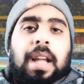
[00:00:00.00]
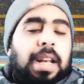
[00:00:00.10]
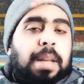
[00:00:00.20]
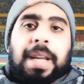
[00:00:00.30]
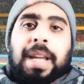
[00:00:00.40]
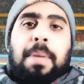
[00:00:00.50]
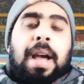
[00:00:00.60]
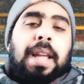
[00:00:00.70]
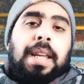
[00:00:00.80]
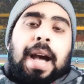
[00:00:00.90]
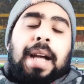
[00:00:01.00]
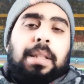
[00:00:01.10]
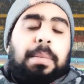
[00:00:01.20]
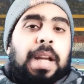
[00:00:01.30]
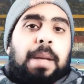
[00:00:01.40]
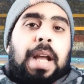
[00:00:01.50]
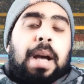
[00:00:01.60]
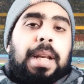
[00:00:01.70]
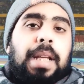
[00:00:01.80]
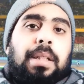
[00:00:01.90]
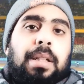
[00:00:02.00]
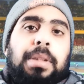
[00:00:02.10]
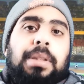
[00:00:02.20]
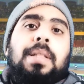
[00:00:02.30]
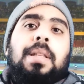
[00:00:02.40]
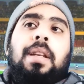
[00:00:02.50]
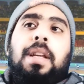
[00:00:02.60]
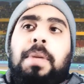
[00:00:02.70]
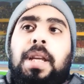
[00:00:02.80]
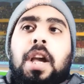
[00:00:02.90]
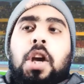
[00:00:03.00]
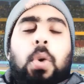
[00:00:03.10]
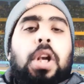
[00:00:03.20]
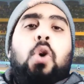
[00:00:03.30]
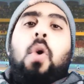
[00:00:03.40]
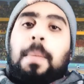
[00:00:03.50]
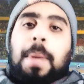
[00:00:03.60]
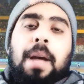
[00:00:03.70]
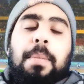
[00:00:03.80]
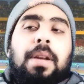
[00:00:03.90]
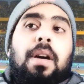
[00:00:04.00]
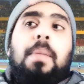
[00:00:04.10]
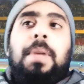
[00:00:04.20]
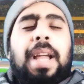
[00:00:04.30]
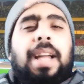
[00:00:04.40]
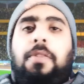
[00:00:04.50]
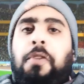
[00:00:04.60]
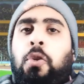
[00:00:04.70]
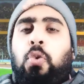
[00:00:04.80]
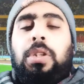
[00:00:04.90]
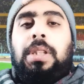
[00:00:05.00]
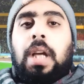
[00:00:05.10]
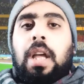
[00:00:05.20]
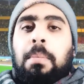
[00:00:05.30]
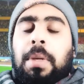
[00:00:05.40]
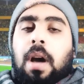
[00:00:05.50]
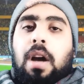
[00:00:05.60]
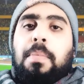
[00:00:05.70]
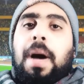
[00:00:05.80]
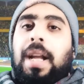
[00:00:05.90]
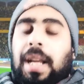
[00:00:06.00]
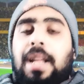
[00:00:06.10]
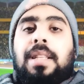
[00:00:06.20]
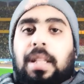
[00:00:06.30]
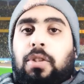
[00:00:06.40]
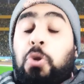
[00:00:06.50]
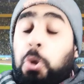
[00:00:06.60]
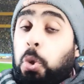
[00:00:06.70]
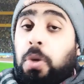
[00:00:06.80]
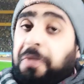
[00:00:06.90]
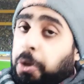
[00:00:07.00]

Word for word: اللي اللي بيغيبها اي حد بيعمل عمليه الرباط الصليبي واللي هو عملها من قبل يعني في حدود من اربع الى ست شهور في